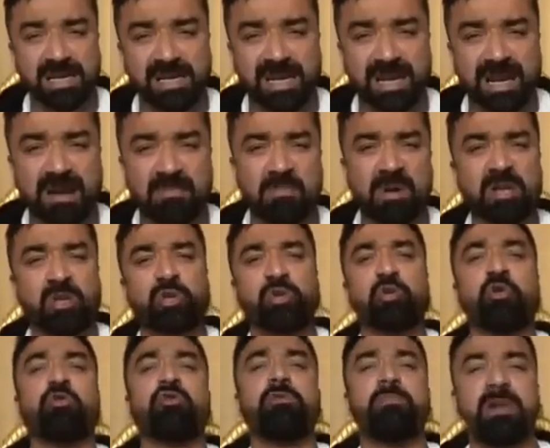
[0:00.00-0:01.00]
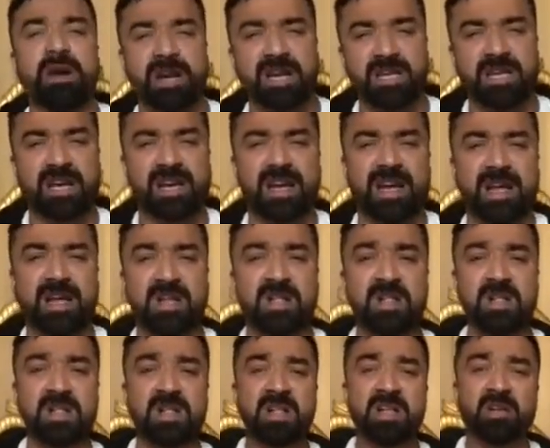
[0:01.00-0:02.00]
रहा है बच्चों को मारा जा रहा है
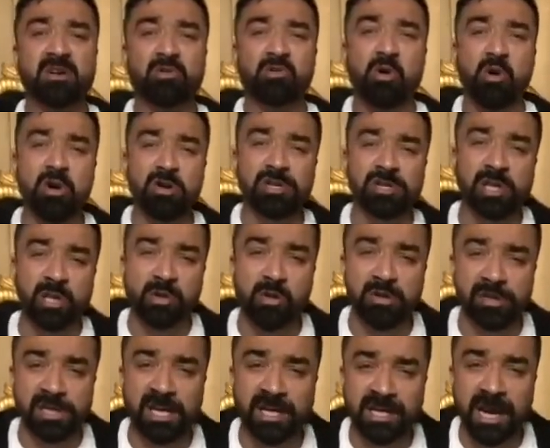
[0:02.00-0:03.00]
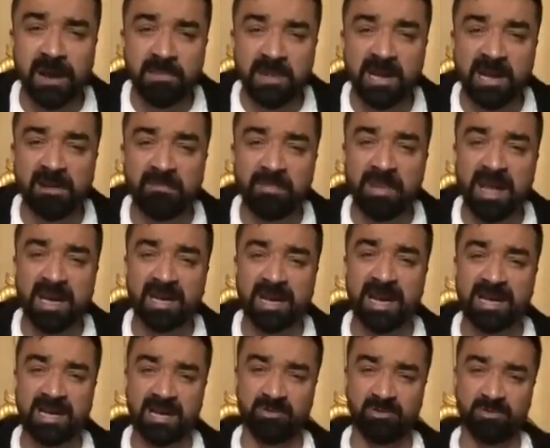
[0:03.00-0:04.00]
कौन से कौन से केमिकल फेंक
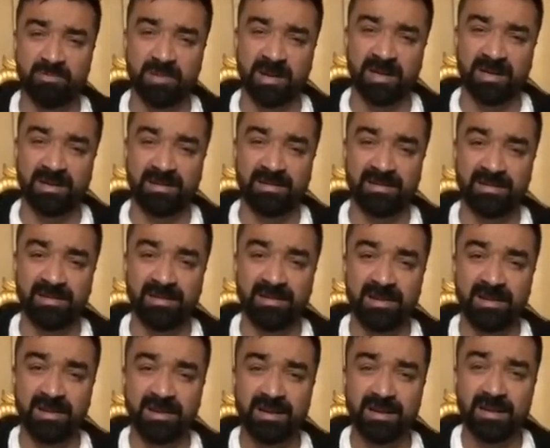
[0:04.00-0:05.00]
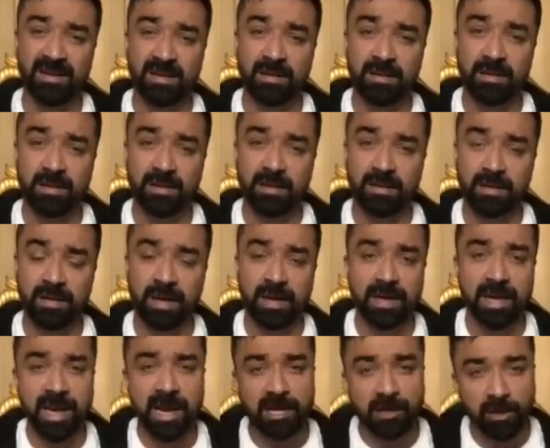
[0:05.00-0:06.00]
रहा है उनपे
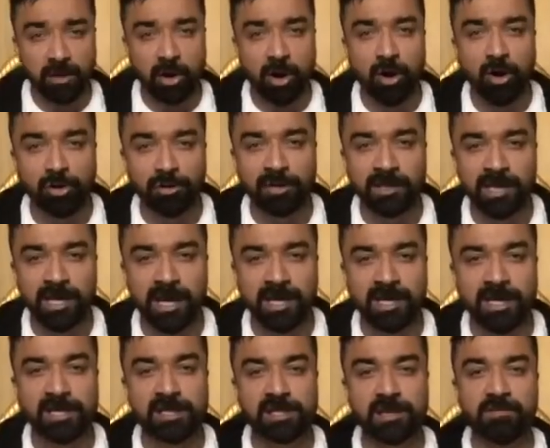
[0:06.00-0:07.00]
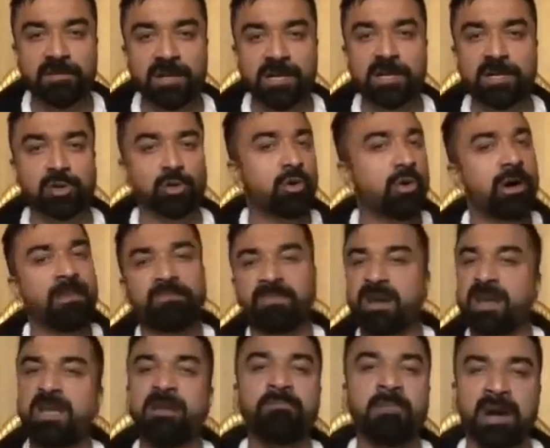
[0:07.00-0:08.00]
अरे एक लॉ होती है कि सिविलियंस को आप
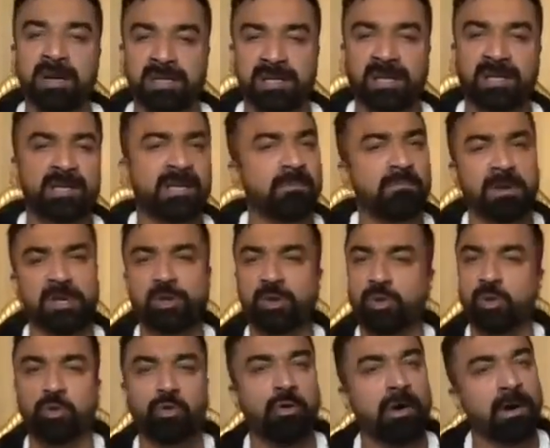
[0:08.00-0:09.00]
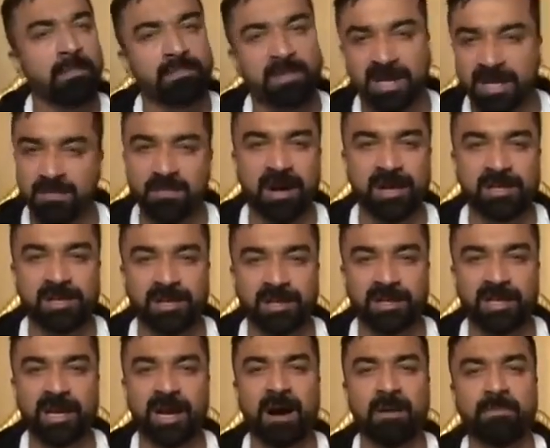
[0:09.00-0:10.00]
नहीं मार सकते बच्चों को आप नहीं मार
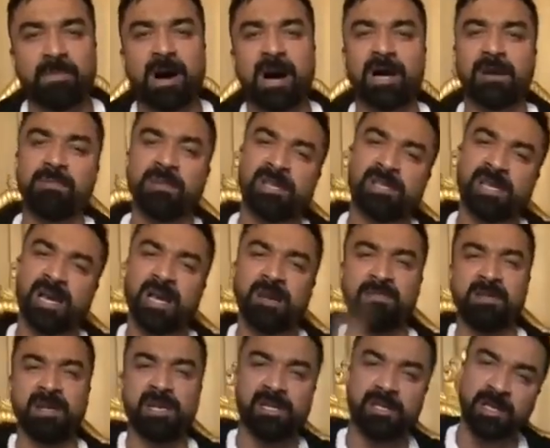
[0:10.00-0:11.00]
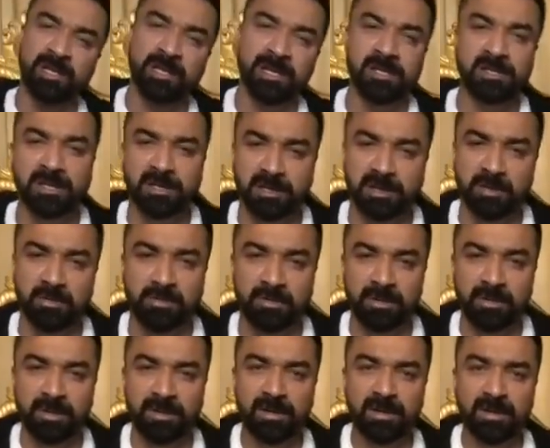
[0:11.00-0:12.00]
सकते आप आर्मी से आर्मी की जंग कर सकते हो
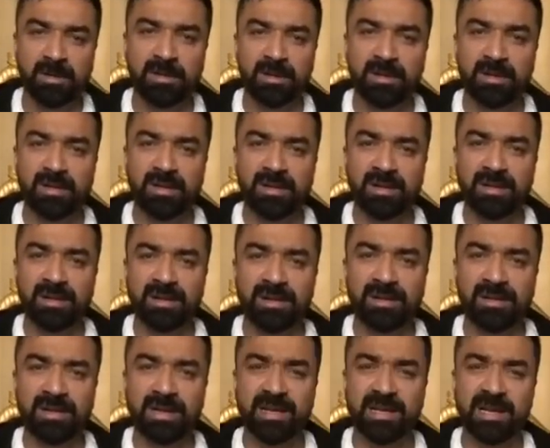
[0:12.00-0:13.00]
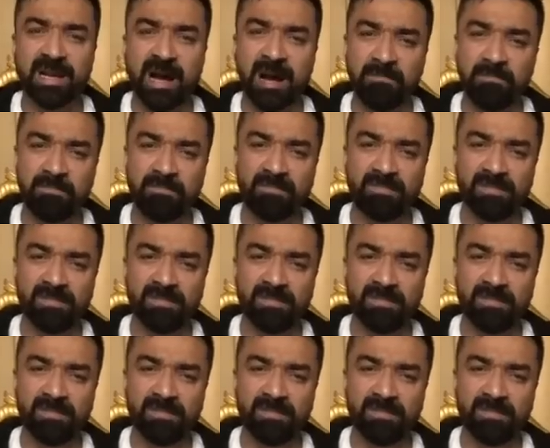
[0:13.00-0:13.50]
लेकिन आप